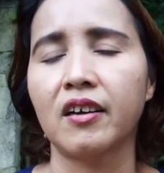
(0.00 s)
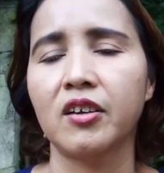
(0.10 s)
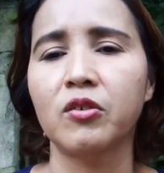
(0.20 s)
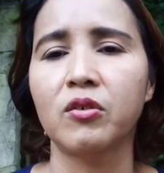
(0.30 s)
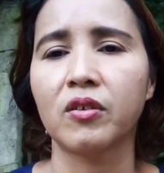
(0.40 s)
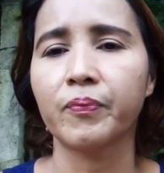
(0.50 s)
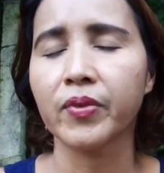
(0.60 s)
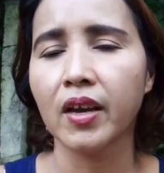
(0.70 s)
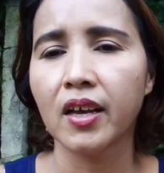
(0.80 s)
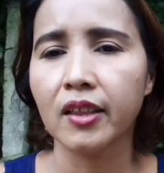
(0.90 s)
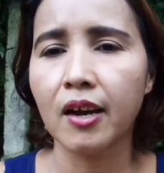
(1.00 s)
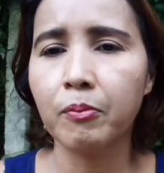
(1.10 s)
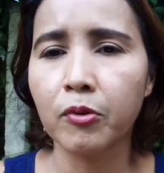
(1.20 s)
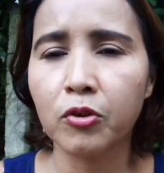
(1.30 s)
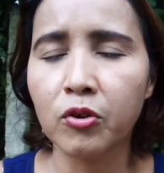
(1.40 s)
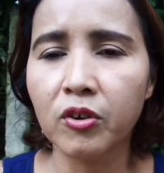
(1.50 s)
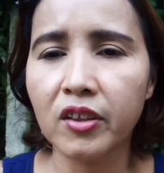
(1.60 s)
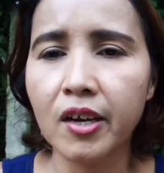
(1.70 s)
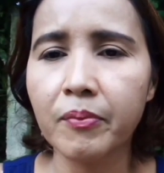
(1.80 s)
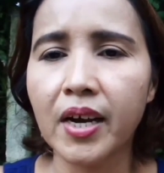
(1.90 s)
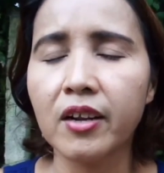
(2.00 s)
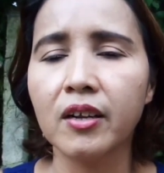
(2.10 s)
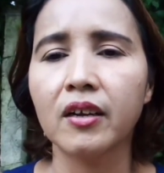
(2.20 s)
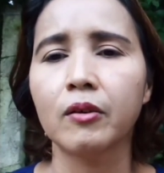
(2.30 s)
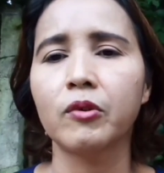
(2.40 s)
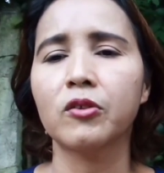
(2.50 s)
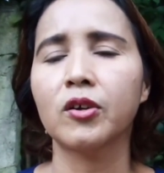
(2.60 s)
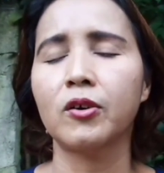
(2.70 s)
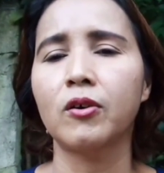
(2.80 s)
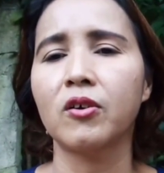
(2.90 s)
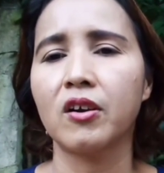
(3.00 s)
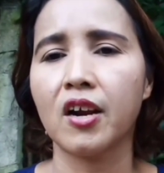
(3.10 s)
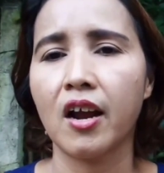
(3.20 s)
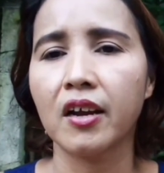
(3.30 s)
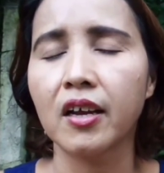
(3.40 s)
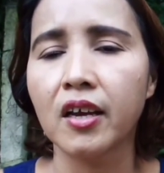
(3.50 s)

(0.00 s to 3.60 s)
ayun tapos sunod naman water okra